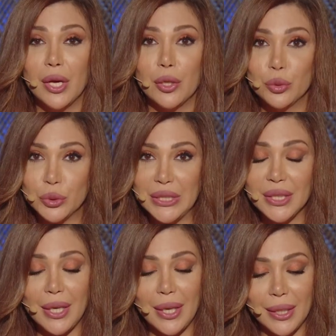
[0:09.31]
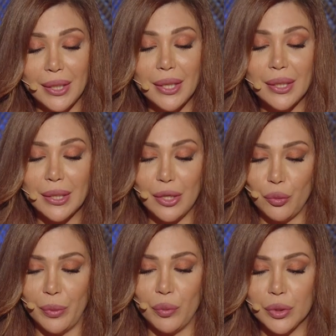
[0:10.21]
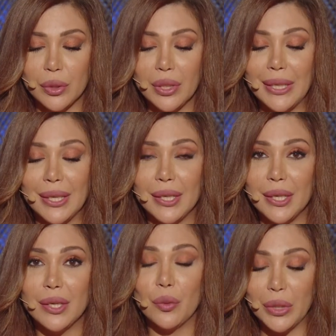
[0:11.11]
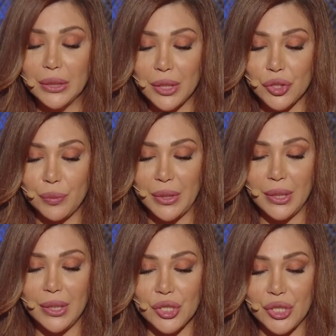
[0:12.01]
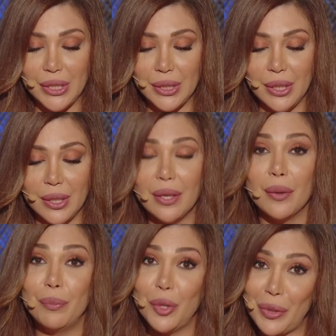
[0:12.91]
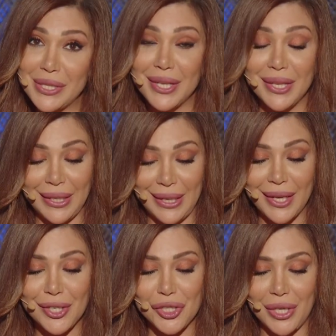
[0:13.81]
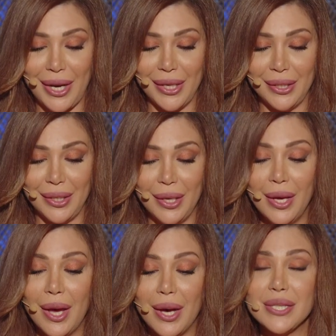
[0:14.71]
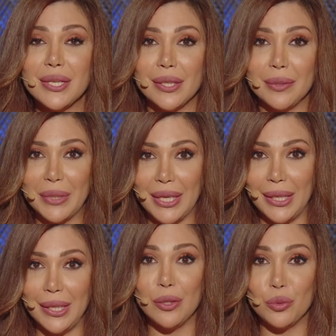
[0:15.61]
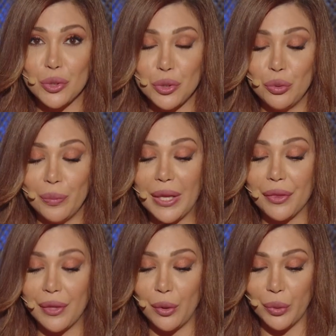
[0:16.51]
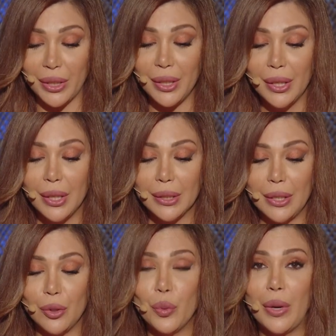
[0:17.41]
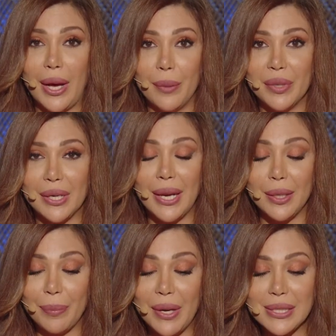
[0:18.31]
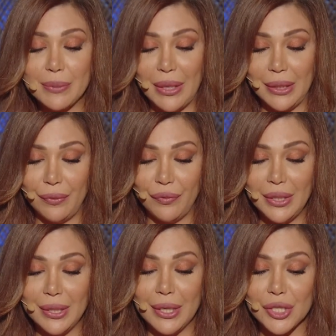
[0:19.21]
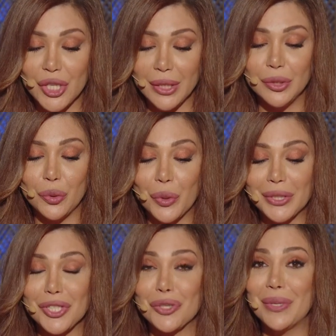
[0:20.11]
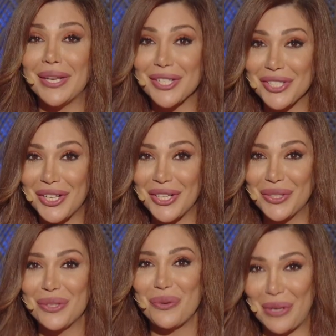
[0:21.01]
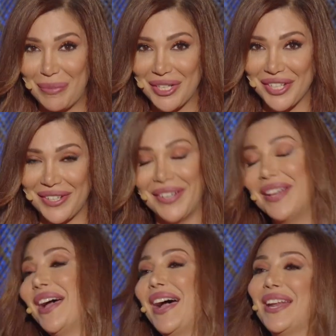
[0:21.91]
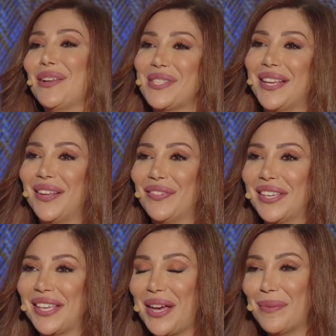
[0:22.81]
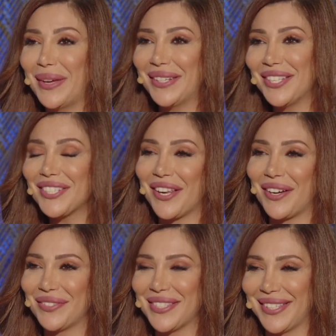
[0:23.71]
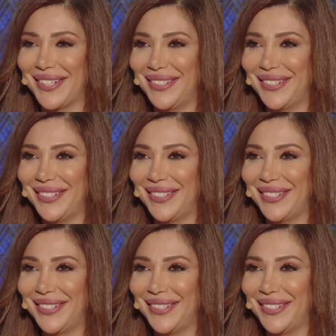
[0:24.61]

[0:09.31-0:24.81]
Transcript: روتين العنايه اليومي وطرق العنايه والتجميل الجديده بالوسائل الغير جراحيه خاصه من خلال الاسلوب الثوري يلي هو عبر البلازما اللي فيه لشد وتجميل الجلد والبشره. اهلا وسهلا فيك يا اماني شرفتنا.